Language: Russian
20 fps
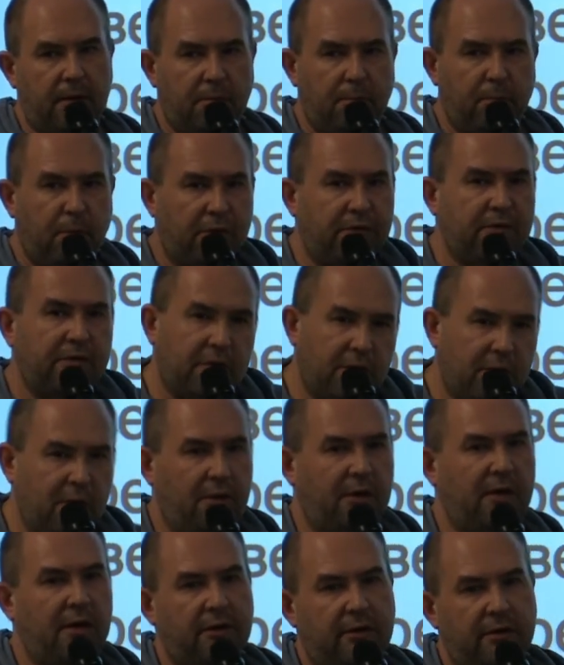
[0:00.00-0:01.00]

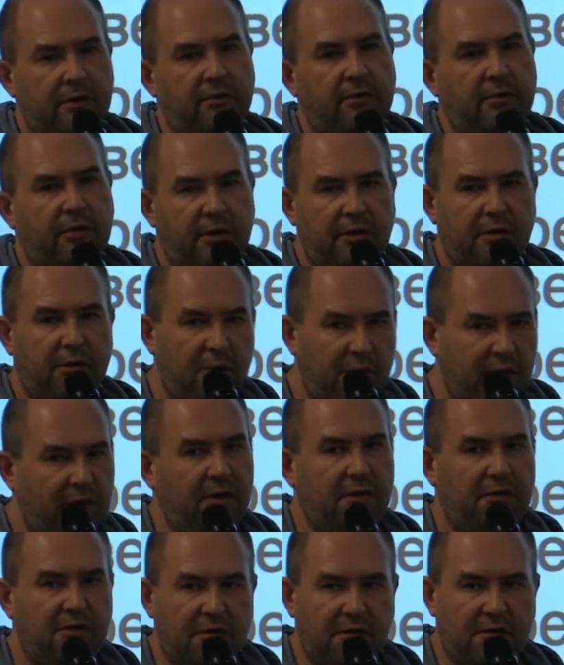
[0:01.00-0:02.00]
постсекулярного,
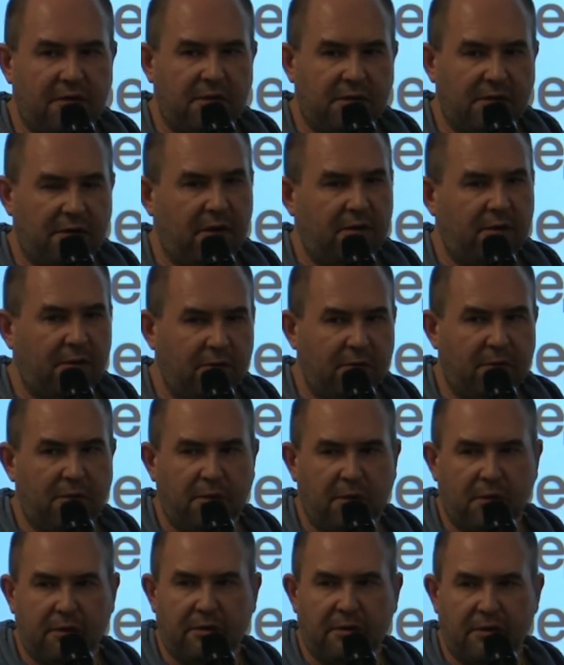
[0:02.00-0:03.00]
нью-эйдж, какого
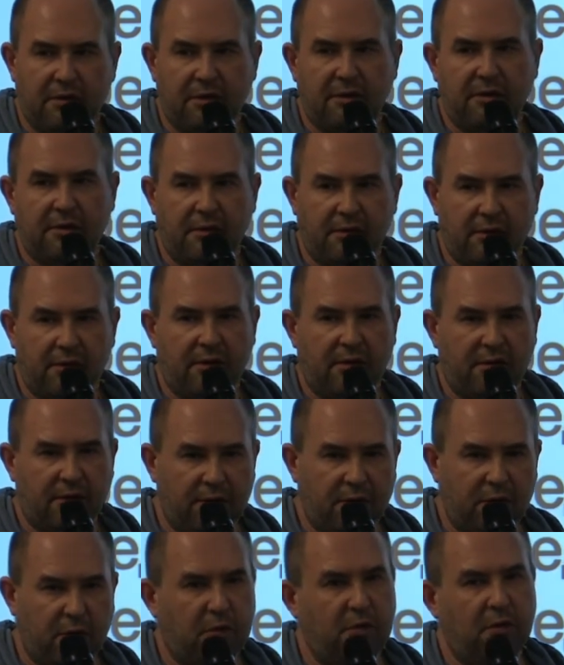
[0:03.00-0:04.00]
угодно
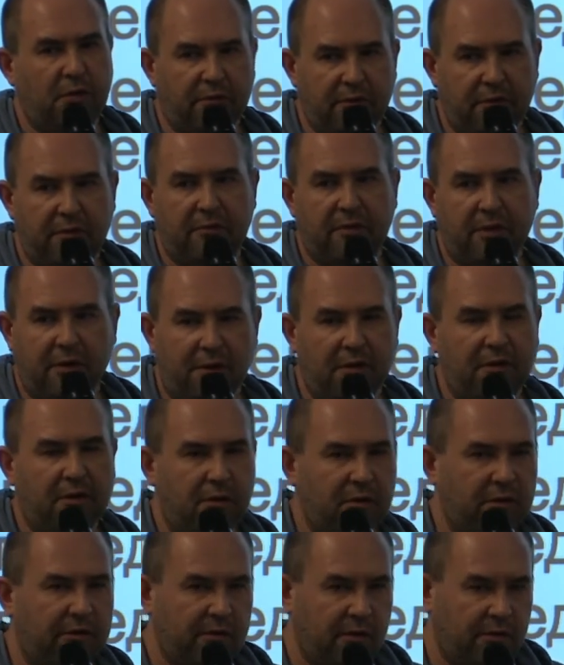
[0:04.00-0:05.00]
духовного,
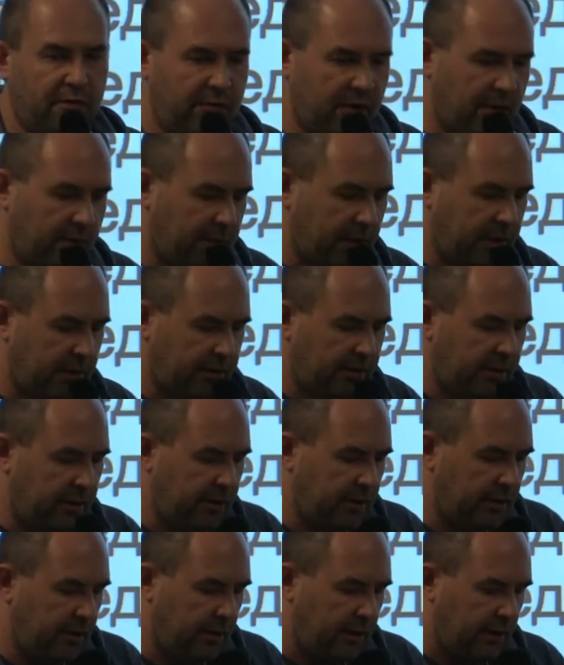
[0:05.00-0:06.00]
религиозного
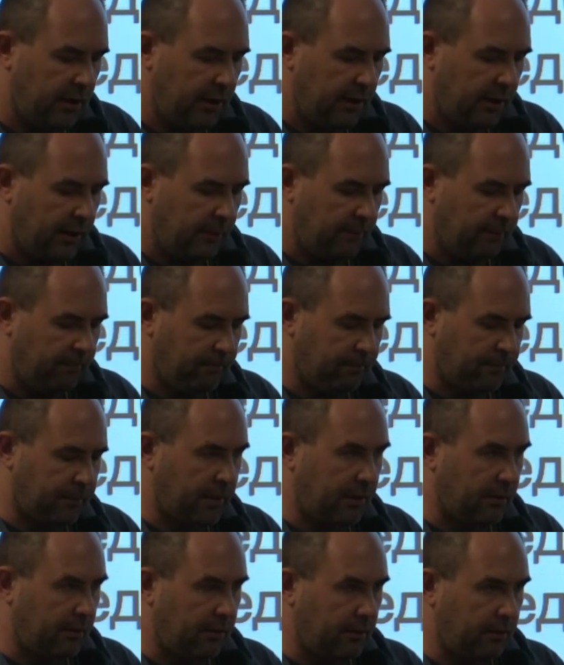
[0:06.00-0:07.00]
воображения –
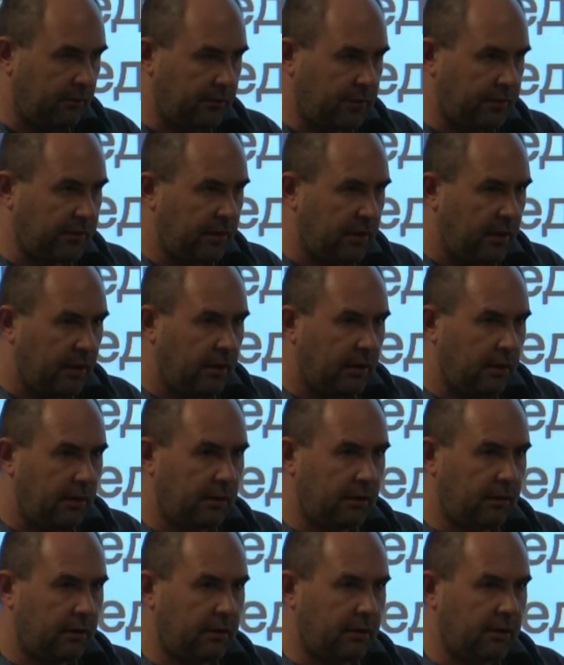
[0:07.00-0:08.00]
Э, вот,
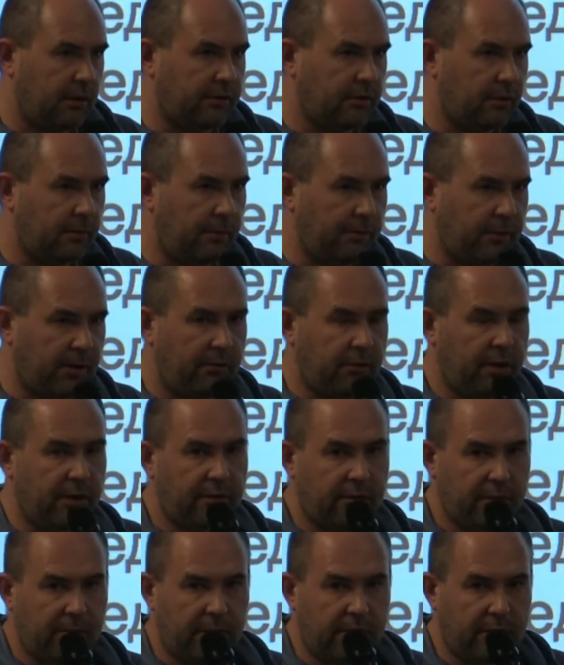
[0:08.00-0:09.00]
э, хотел бы
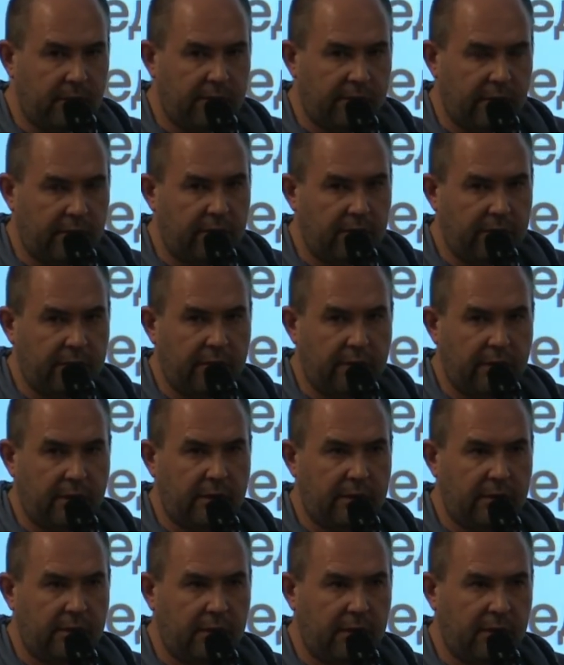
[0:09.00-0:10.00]
поговорить именно с одной
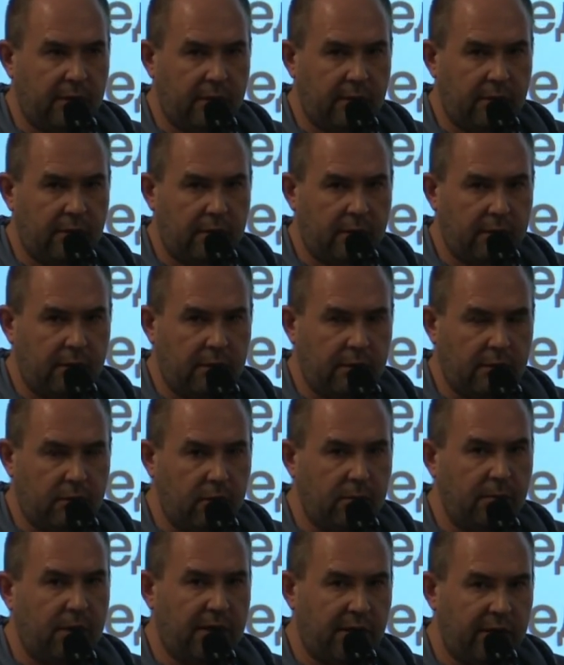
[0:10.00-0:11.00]
стороны, э,
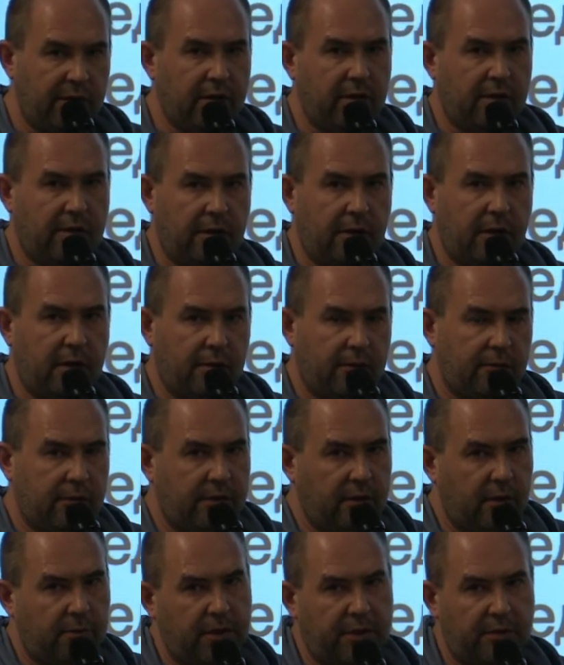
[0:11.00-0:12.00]
думая о них как
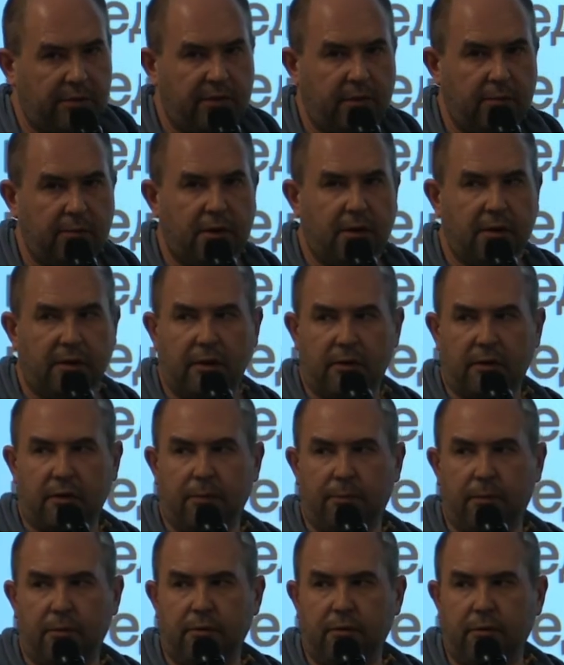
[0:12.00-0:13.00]
вот об этих самых агентах
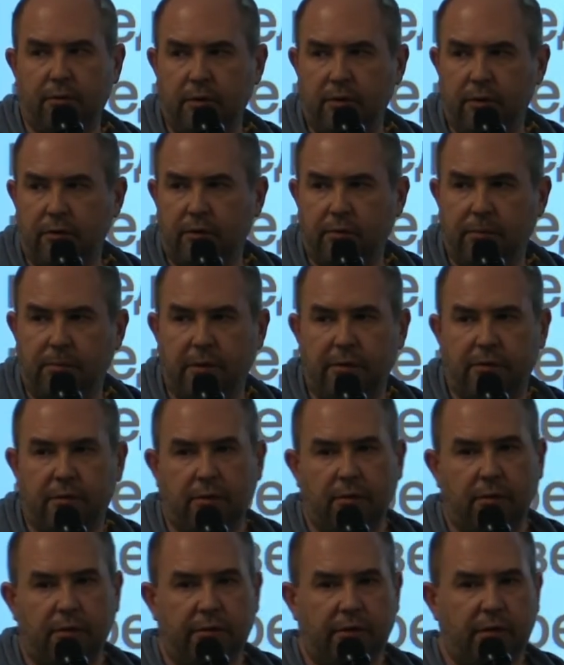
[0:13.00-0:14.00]
полного доступа, а с
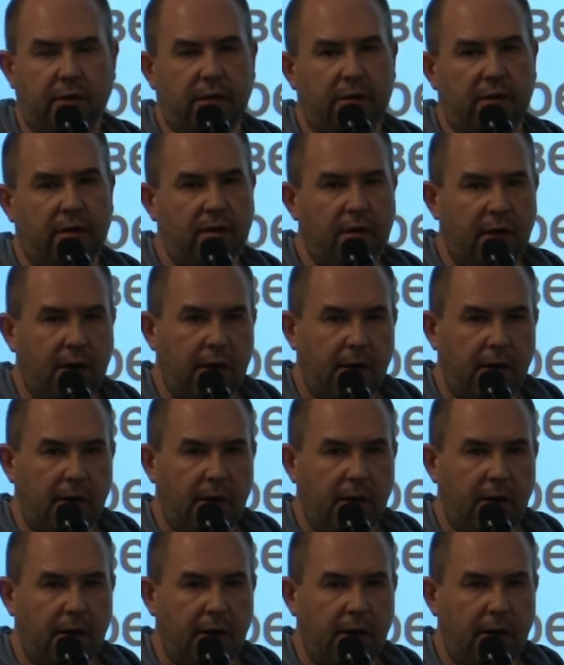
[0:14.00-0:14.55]
другой стороны,